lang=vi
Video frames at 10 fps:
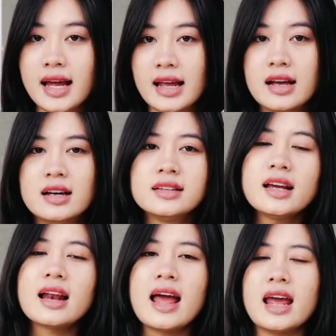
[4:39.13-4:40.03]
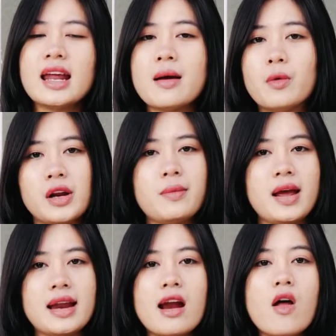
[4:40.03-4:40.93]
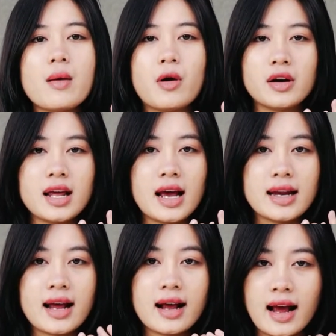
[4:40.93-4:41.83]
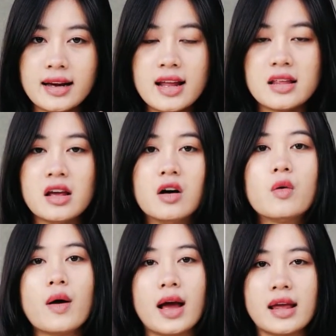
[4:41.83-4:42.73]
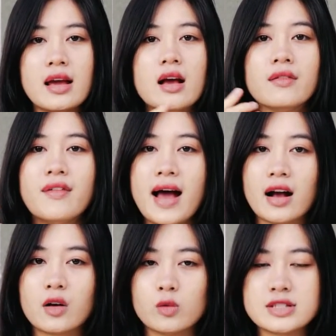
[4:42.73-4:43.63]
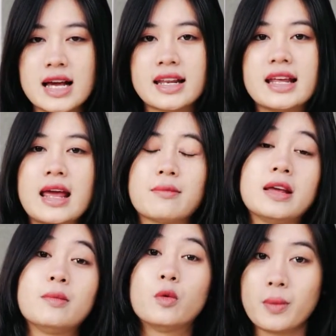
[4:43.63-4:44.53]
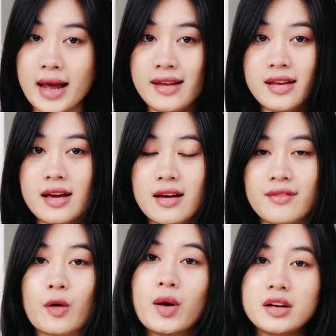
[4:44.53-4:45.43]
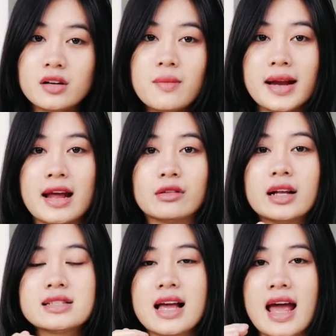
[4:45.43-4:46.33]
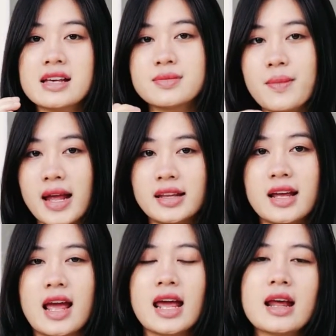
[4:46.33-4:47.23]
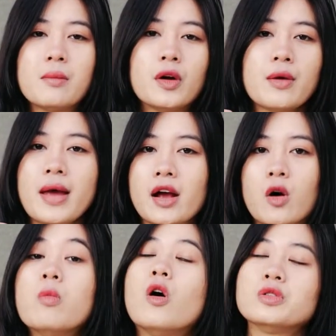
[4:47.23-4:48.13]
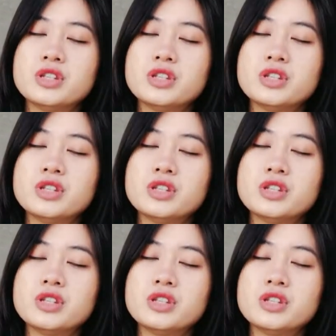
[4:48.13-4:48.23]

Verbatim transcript: này. Tiếc là S21 FE đã loại bỏ đi khả năng gắn thẻ nhớ ngoài và cụ sạc đi kèm khi mua máy. Và quên nữa bạn nào thích xài S-Pen thì S21 FE cũng hỗ